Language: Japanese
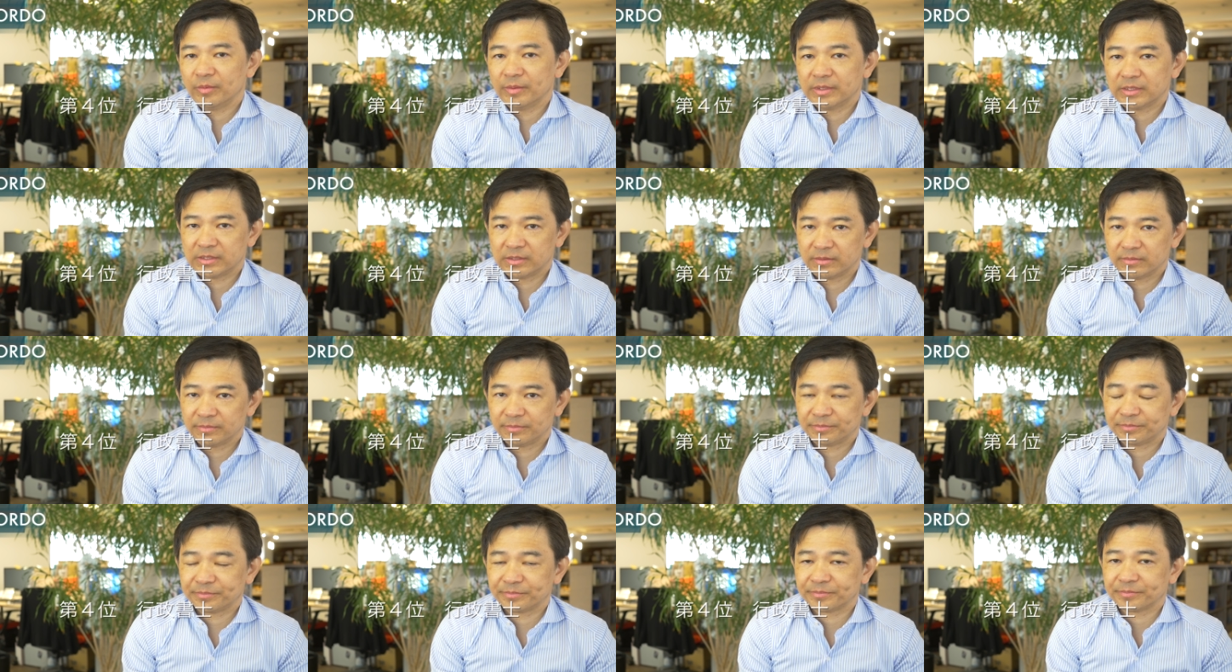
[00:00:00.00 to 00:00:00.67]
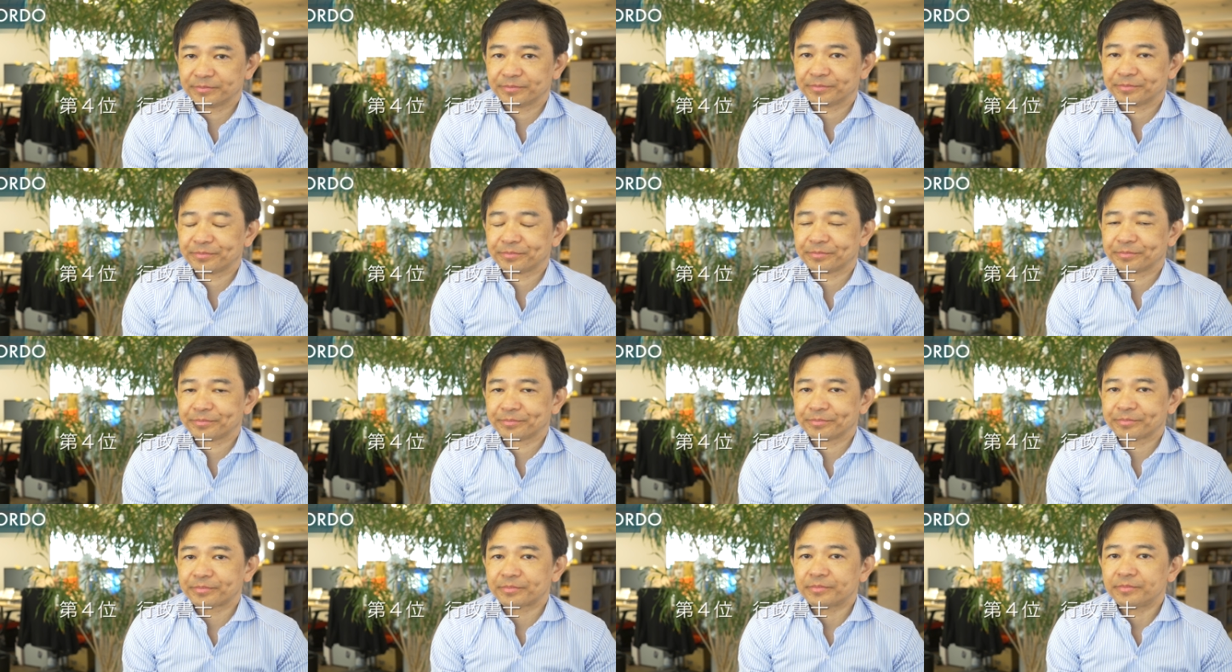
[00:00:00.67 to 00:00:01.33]
思います
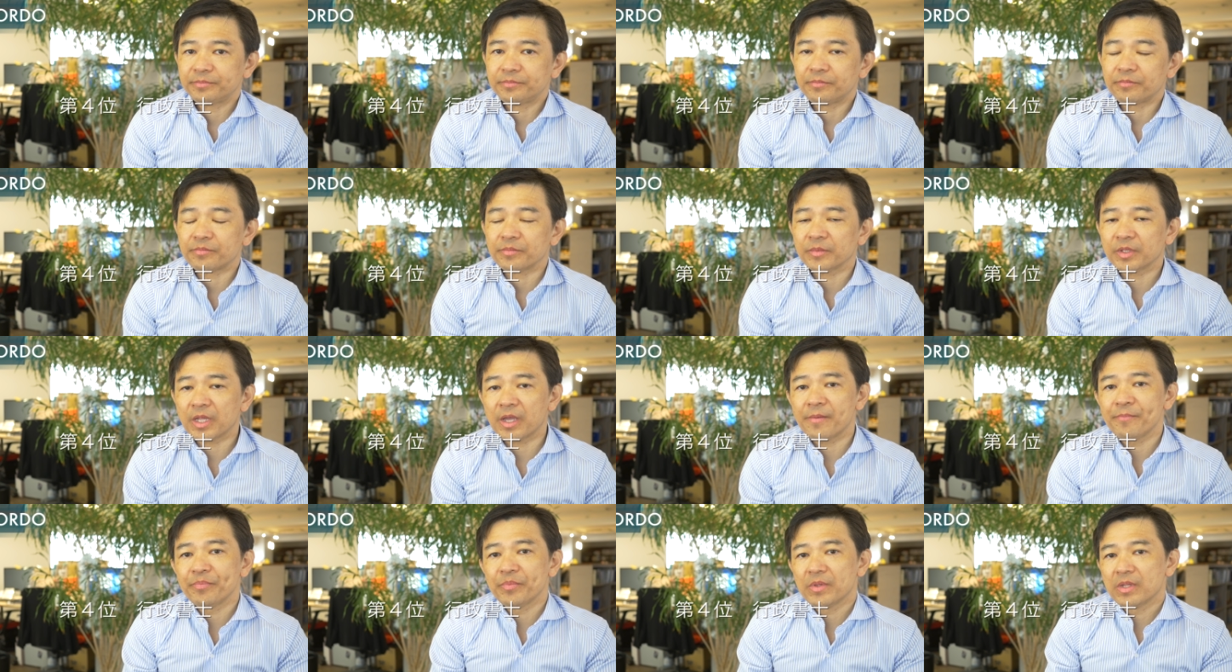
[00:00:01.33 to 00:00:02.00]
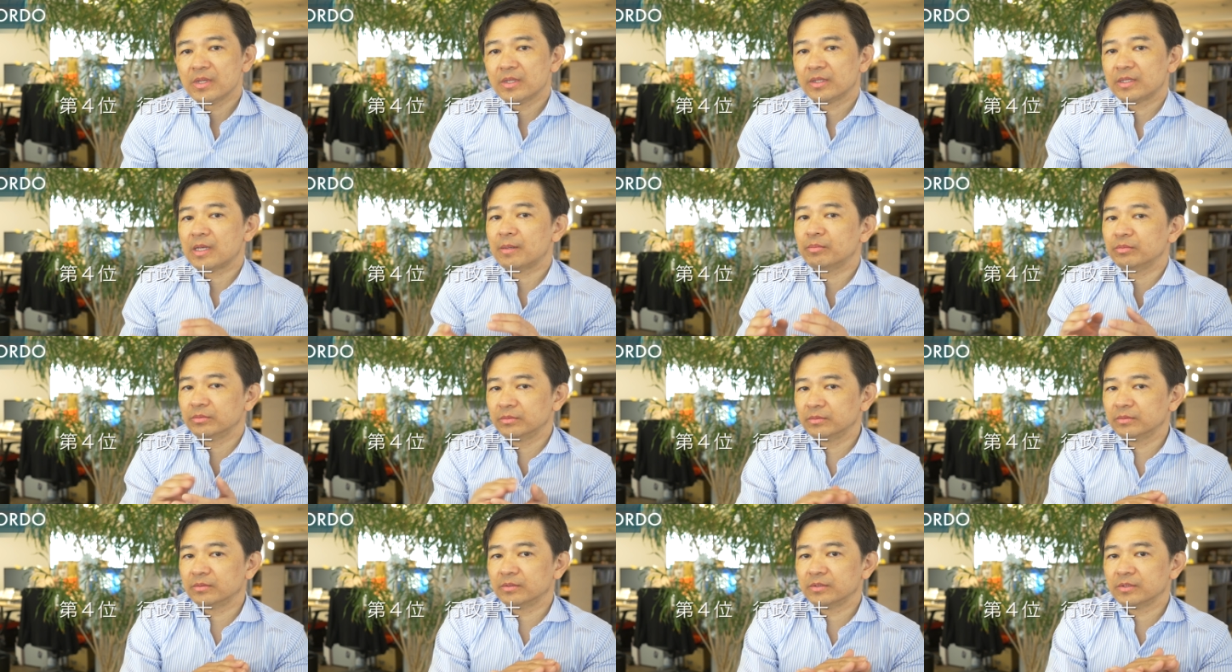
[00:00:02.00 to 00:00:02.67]
で多
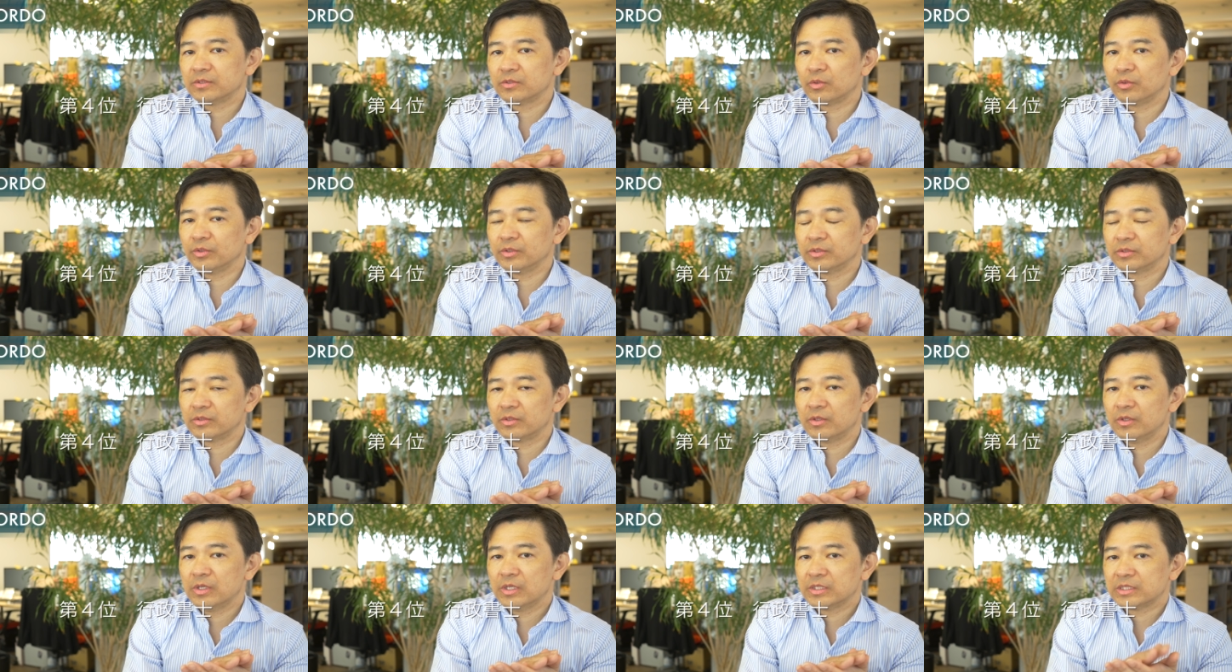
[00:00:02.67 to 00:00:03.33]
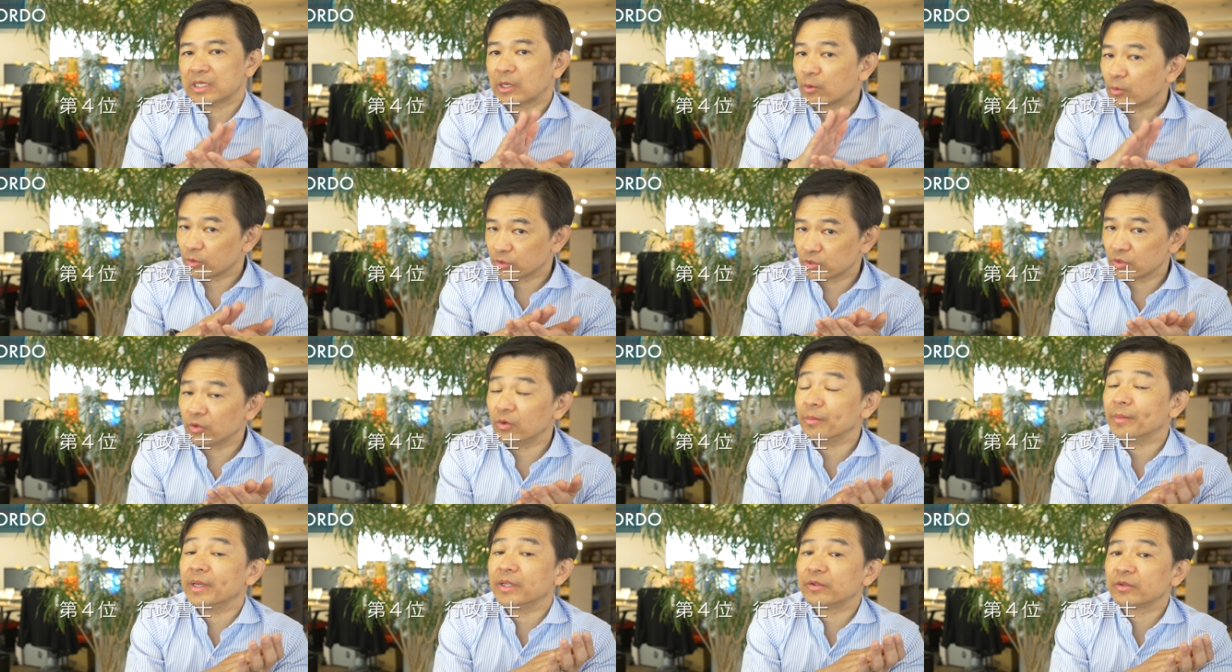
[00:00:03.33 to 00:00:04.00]
分そういうその車庫
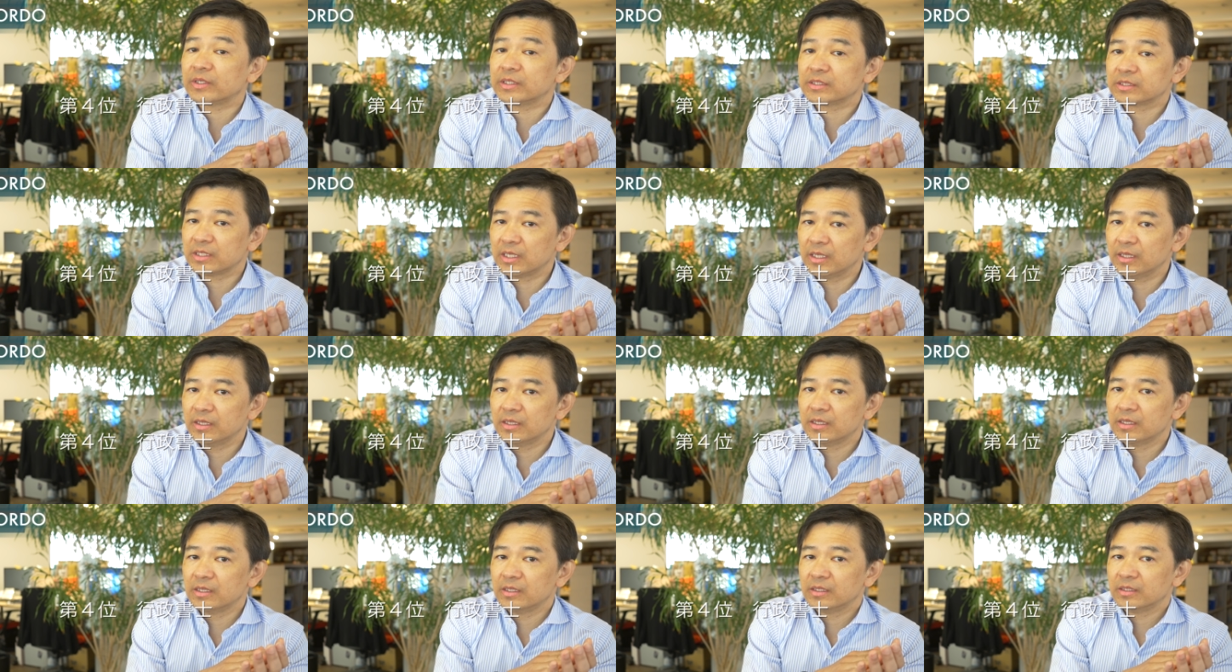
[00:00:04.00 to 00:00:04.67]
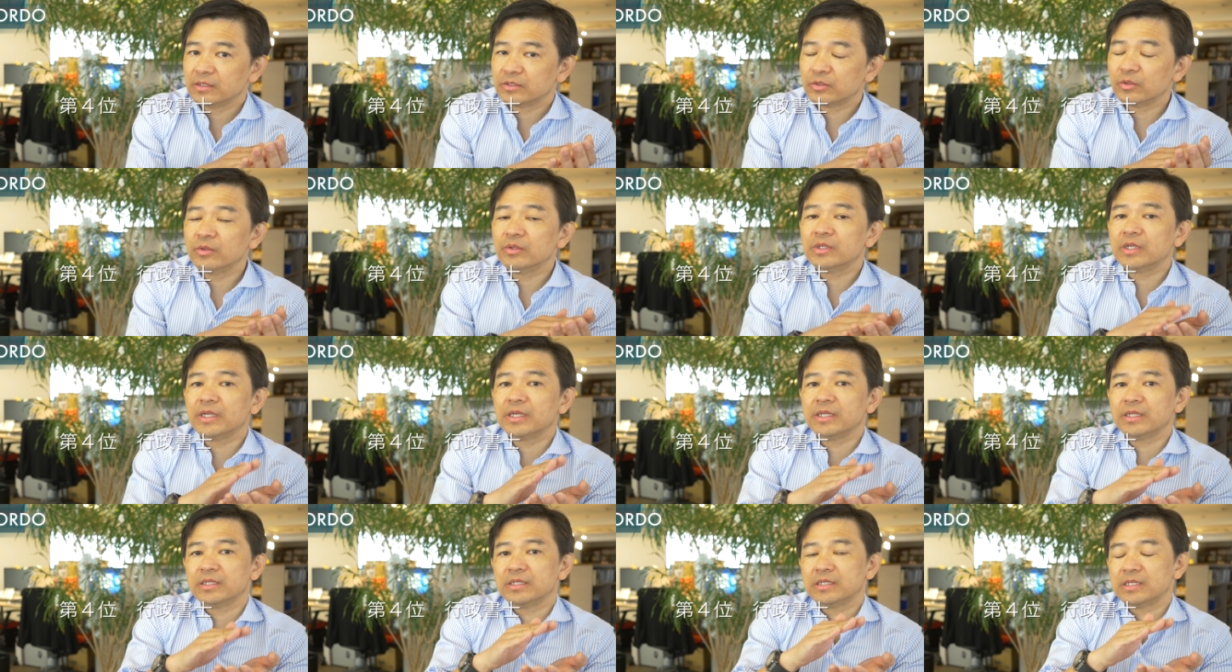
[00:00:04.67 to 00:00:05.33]
証明とかですかねそん
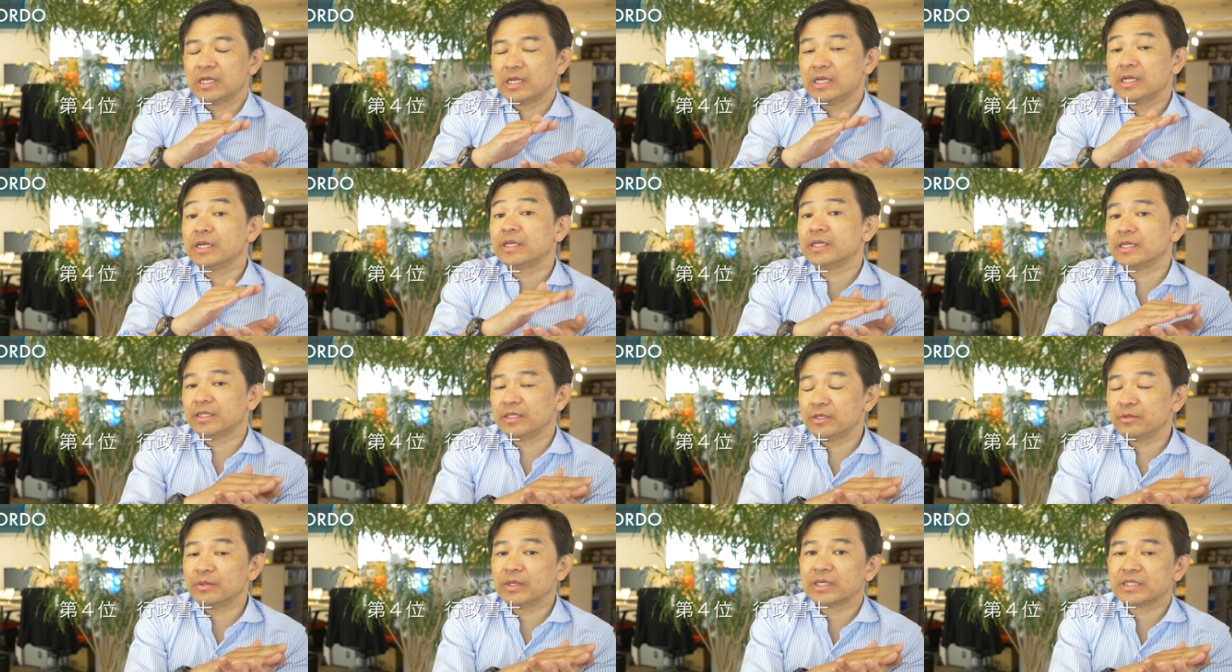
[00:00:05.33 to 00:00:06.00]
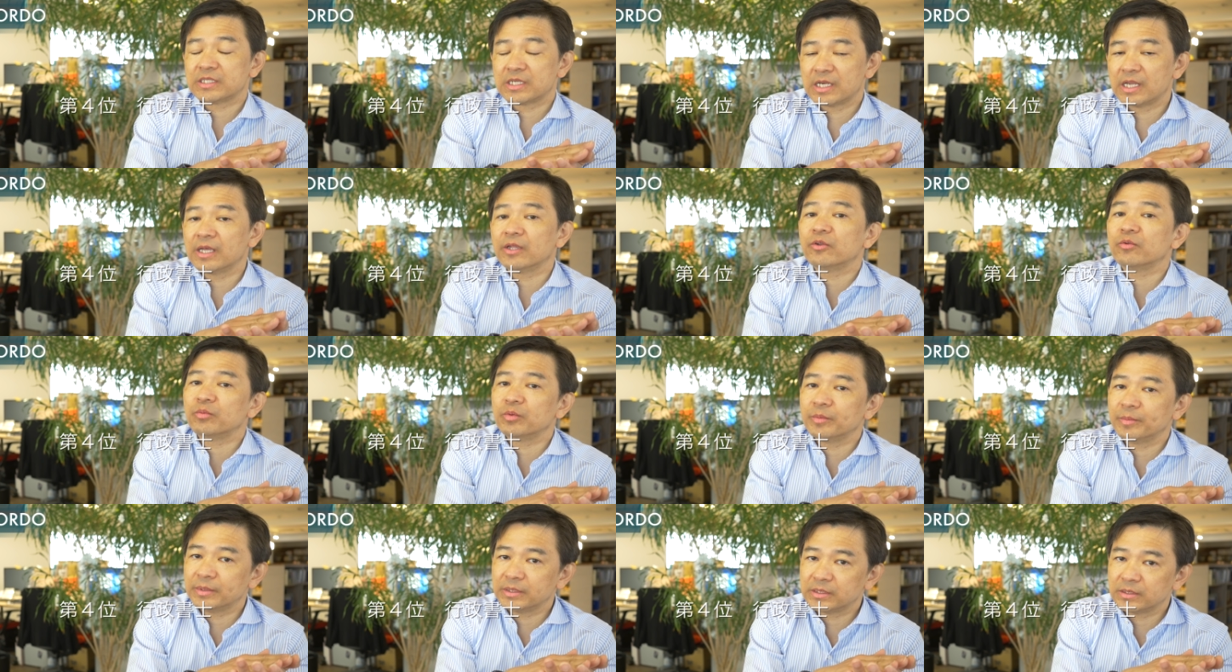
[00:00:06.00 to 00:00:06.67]
なに利益が出るわけじゃないと
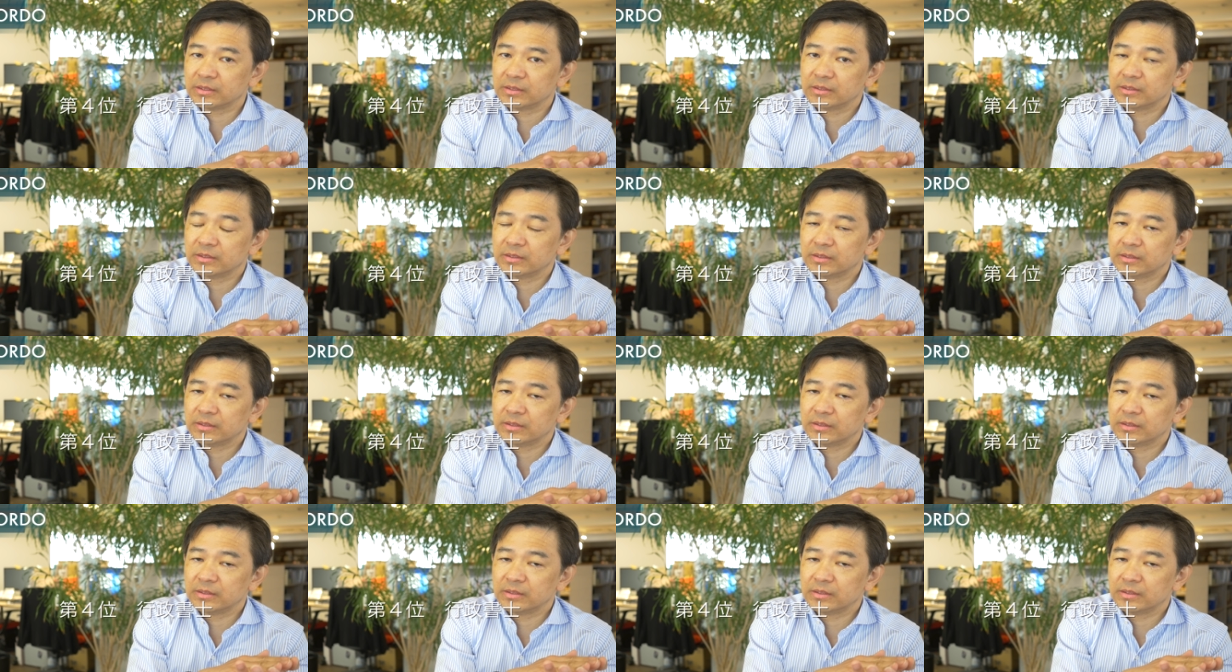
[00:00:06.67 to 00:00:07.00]
思います